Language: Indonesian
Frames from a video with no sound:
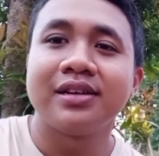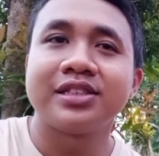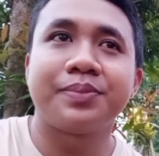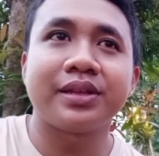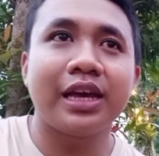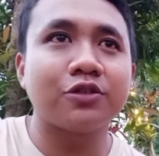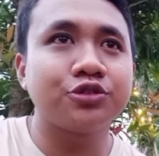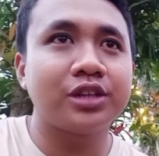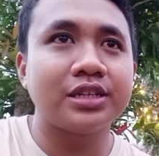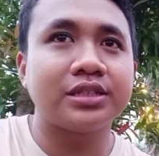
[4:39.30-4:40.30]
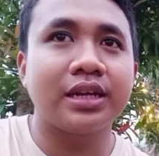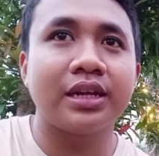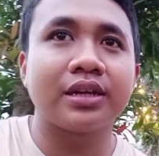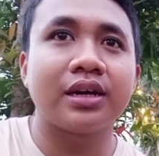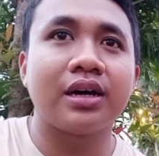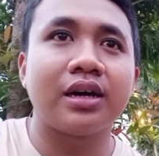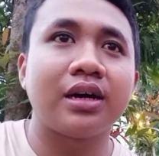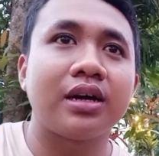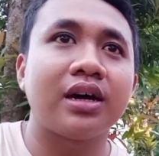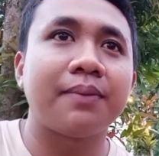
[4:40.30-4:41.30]
seperti aku sudah sering
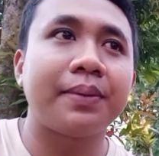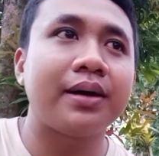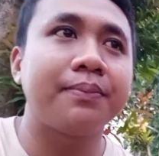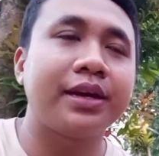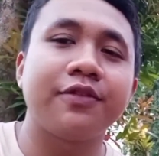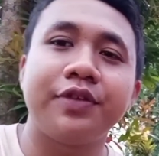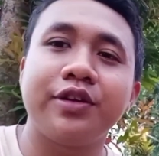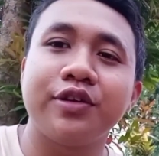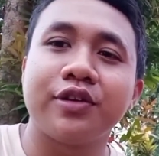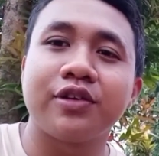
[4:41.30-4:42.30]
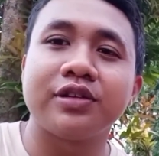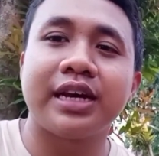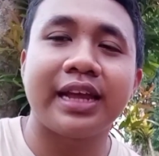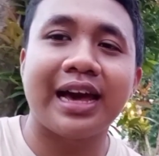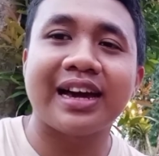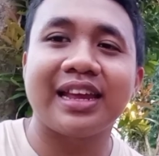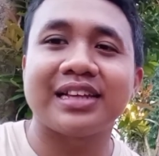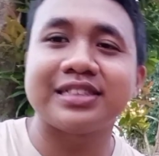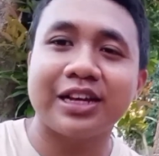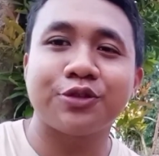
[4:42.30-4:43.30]
uh, apa bikin video dari
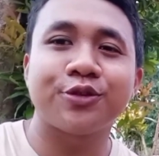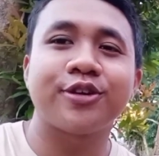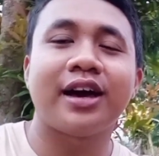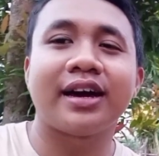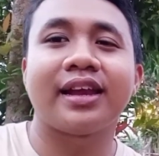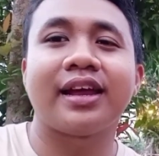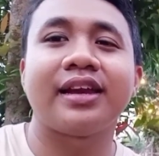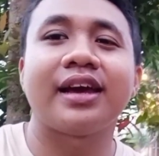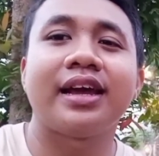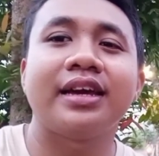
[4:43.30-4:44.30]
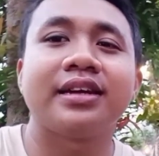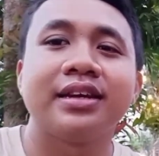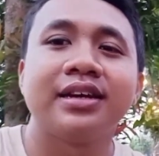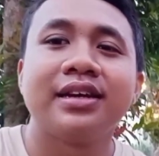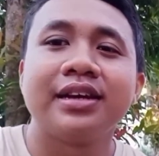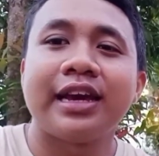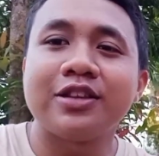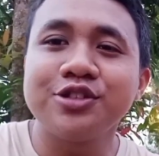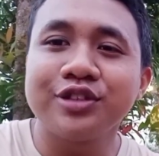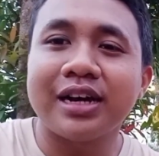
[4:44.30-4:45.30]
angkringan satu ke angkringan yang lain
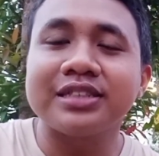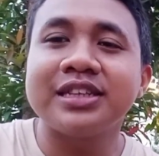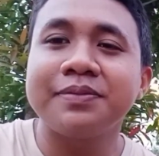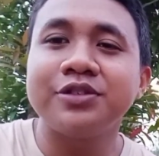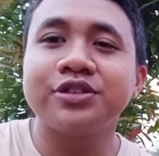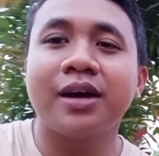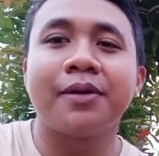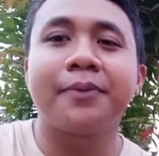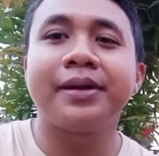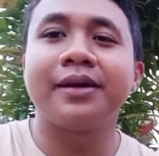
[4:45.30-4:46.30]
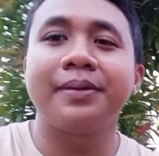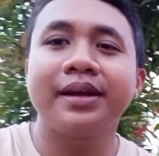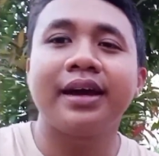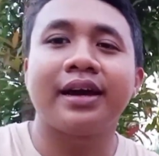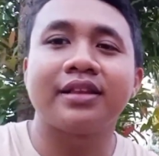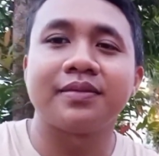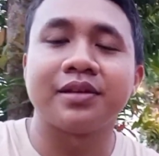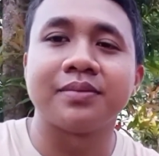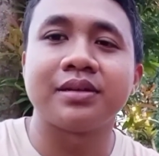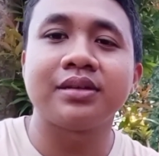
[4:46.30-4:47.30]
itu juga resepnya juga berbeda-beda ya,
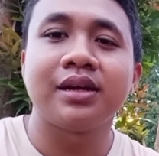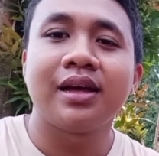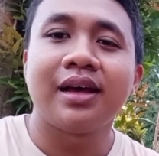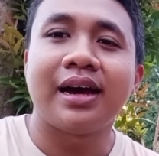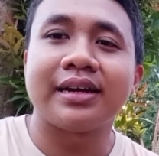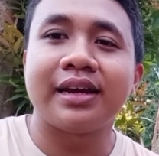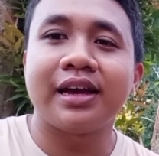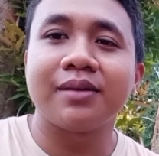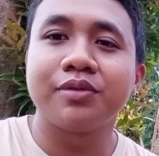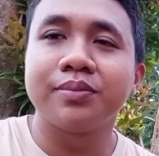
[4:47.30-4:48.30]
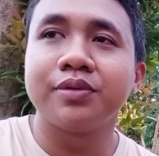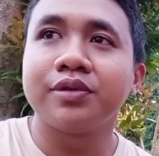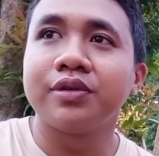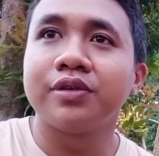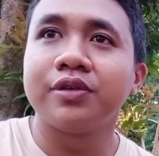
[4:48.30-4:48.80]
teman-teman. Ada yang bumbu